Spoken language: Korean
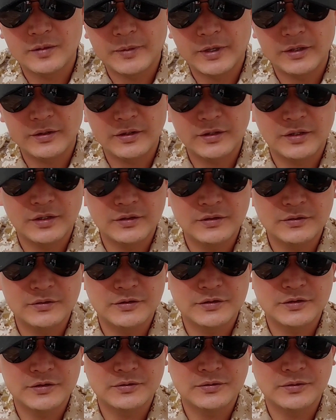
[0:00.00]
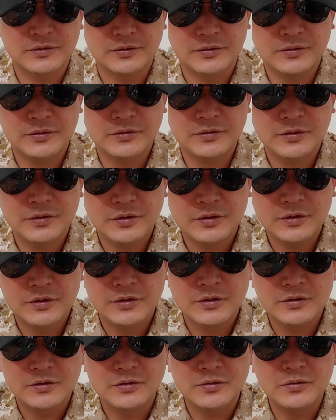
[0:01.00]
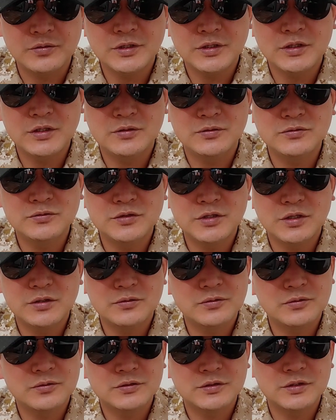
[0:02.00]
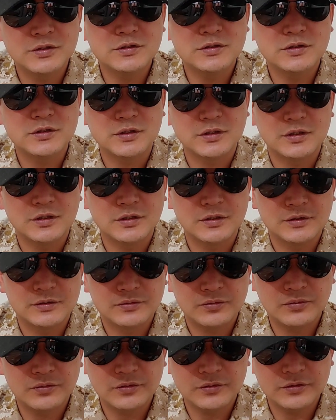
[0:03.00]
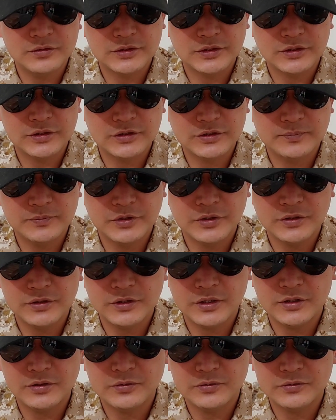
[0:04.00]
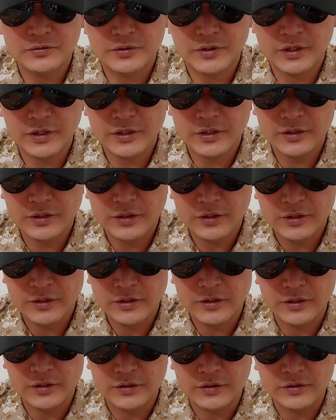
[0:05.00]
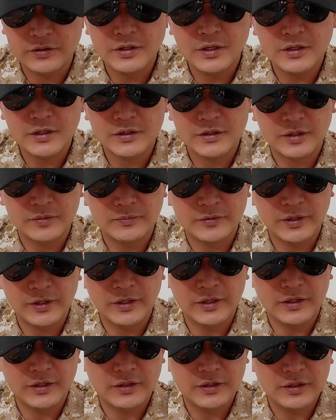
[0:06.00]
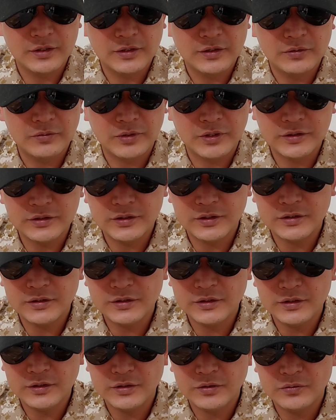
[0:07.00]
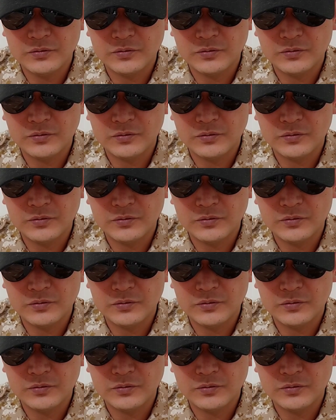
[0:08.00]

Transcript: 받게 되는 것이고요. 그리고 이제 이 군사 교육 성적이 소령 진급 평가 요소에 예, 들어가기 때문에 굉장히